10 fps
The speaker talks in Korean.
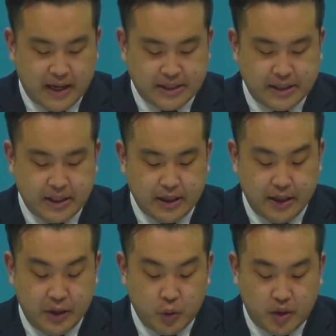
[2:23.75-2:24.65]
아직
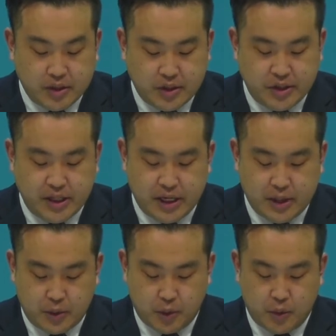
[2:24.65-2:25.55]
이루어지지
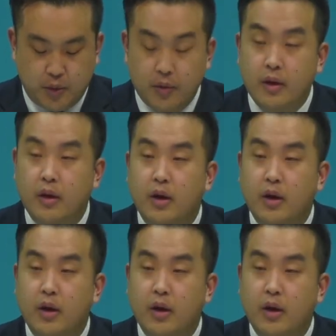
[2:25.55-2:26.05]
않아도